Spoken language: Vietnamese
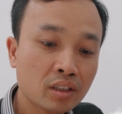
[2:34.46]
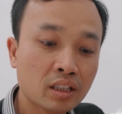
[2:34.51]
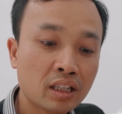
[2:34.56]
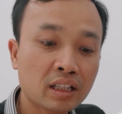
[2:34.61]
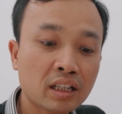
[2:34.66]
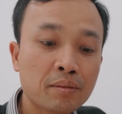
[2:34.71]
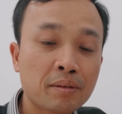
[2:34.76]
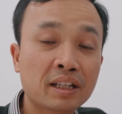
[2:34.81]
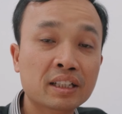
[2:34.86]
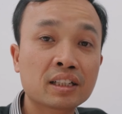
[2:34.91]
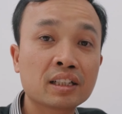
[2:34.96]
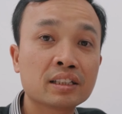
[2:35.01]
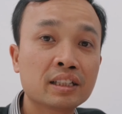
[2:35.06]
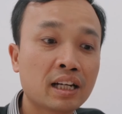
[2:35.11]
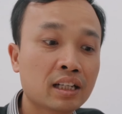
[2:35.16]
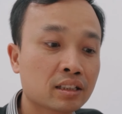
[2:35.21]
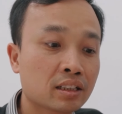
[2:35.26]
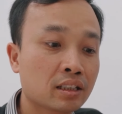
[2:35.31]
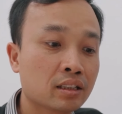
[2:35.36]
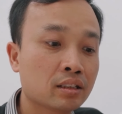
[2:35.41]
nên các bạn cân
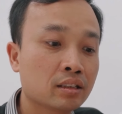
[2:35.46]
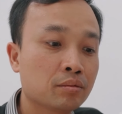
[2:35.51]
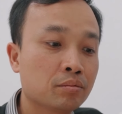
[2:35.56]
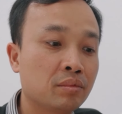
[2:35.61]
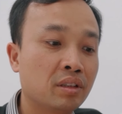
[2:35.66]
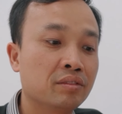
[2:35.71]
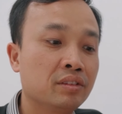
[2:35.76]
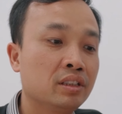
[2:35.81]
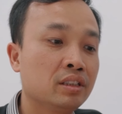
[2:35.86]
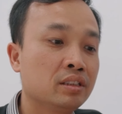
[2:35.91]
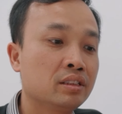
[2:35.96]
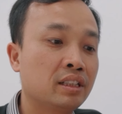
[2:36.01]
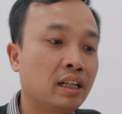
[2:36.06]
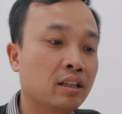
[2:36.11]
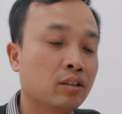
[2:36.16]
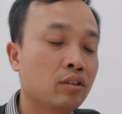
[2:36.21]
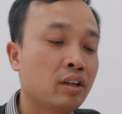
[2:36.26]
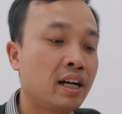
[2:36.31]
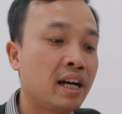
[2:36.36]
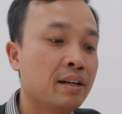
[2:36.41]
nhắc nhé bởi vì
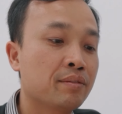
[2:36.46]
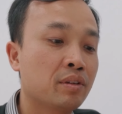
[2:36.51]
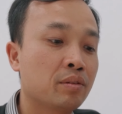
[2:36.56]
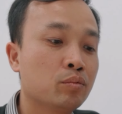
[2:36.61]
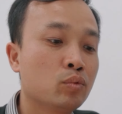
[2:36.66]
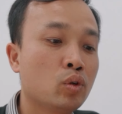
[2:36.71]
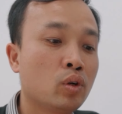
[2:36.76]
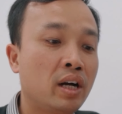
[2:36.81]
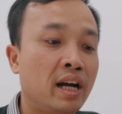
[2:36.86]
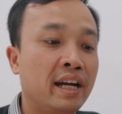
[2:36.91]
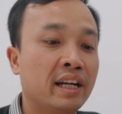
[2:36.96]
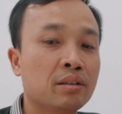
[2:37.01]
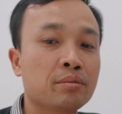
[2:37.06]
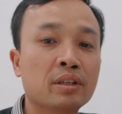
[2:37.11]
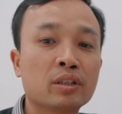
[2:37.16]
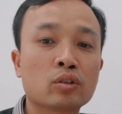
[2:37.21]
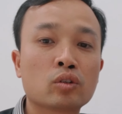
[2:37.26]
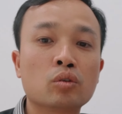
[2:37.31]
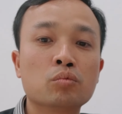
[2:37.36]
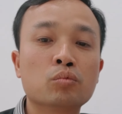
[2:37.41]
chẳng có ai mà mua hai cái
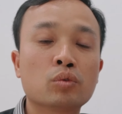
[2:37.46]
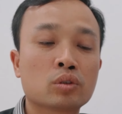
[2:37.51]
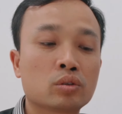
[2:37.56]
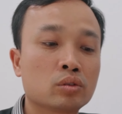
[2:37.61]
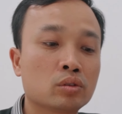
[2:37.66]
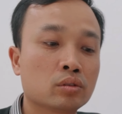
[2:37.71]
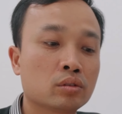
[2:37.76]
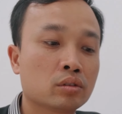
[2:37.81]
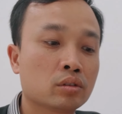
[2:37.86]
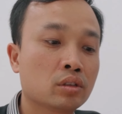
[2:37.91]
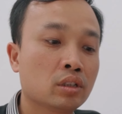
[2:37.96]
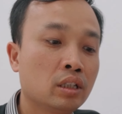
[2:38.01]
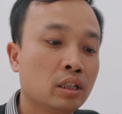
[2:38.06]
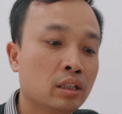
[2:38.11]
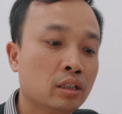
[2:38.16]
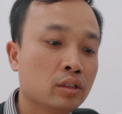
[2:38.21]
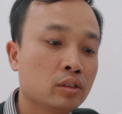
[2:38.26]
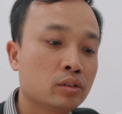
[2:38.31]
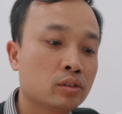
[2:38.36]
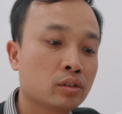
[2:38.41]
bình cùng một ừ,
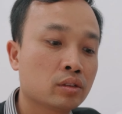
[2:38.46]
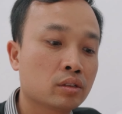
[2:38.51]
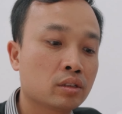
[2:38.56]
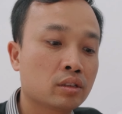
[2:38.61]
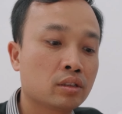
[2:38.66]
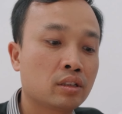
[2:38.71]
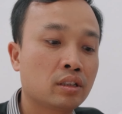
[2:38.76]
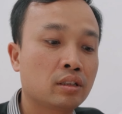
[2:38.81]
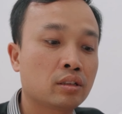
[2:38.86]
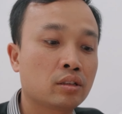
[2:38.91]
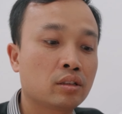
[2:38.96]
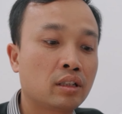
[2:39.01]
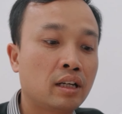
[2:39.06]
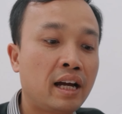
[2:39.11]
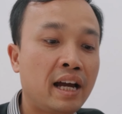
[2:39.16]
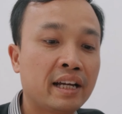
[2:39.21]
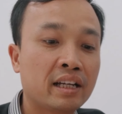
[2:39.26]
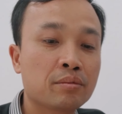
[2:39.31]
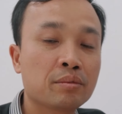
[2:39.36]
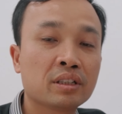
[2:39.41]
Ờ,
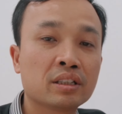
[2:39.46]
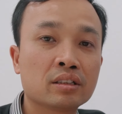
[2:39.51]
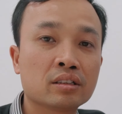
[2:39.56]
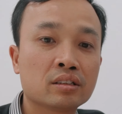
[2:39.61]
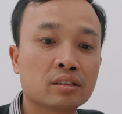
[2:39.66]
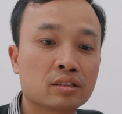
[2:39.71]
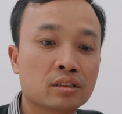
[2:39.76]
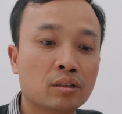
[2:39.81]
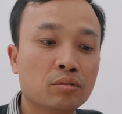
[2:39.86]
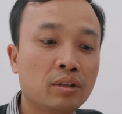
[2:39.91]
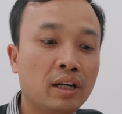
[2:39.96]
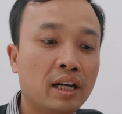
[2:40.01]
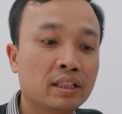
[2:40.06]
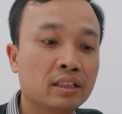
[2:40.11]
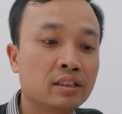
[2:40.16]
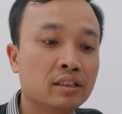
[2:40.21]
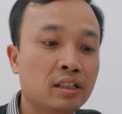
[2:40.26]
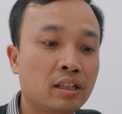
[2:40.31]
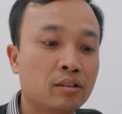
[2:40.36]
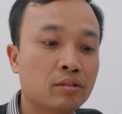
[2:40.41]
hai cái bình giống hệt
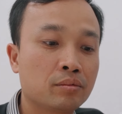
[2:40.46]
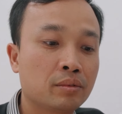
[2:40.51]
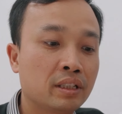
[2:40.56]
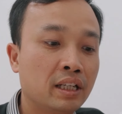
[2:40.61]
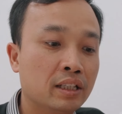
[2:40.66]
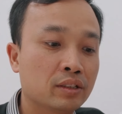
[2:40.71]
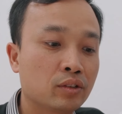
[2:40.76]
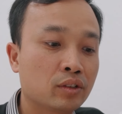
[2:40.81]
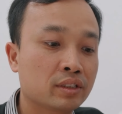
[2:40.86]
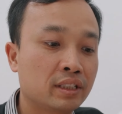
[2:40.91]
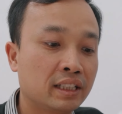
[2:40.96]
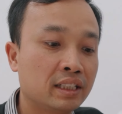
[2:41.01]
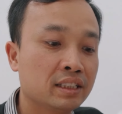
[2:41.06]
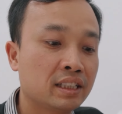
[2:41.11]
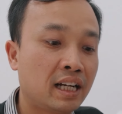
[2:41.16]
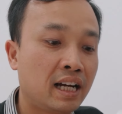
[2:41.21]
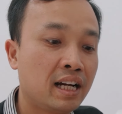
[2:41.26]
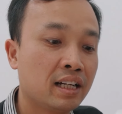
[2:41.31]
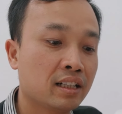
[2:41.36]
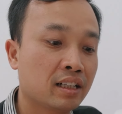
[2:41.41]
như nhau mà để so sánh
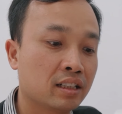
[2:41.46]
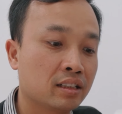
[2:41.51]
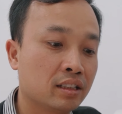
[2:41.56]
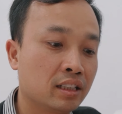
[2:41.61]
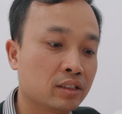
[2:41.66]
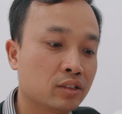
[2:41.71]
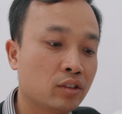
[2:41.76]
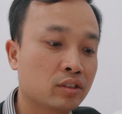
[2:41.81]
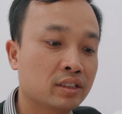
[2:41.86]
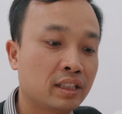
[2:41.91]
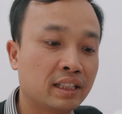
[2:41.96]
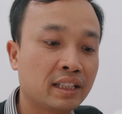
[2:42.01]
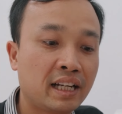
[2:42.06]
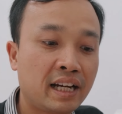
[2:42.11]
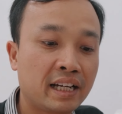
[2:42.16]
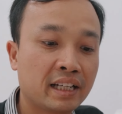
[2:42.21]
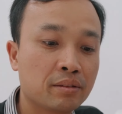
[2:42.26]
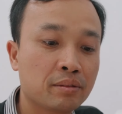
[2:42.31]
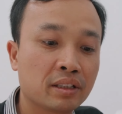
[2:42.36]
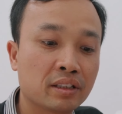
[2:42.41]
giá cả để so sánh
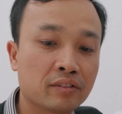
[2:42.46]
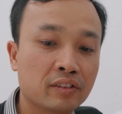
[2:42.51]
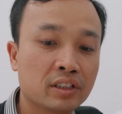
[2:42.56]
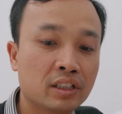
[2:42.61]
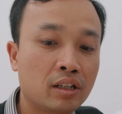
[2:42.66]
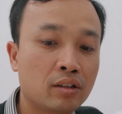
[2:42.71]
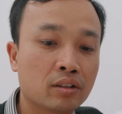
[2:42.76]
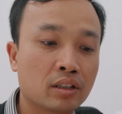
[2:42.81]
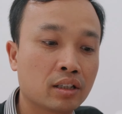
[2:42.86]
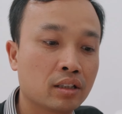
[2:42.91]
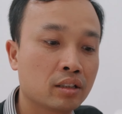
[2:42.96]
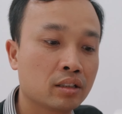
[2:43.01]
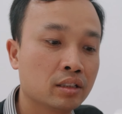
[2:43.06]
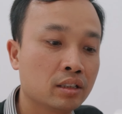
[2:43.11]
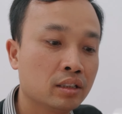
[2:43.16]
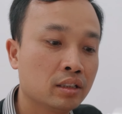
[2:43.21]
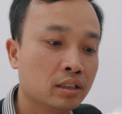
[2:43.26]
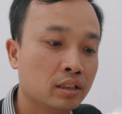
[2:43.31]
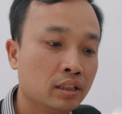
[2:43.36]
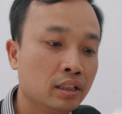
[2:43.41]
hai cái bình với nhau cả à?
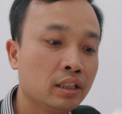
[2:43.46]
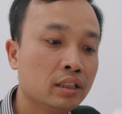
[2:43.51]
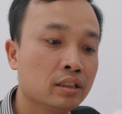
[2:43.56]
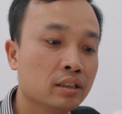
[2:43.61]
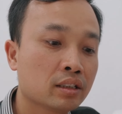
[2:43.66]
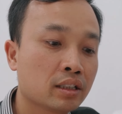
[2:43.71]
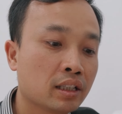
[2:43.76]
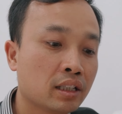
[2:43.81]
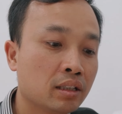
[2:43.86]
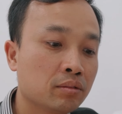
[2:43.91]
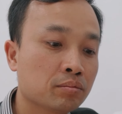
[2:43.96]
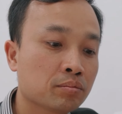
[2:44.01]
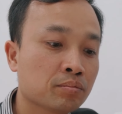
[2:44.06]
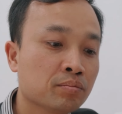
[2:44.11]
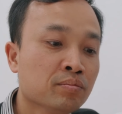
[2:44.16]
ít như thế lắm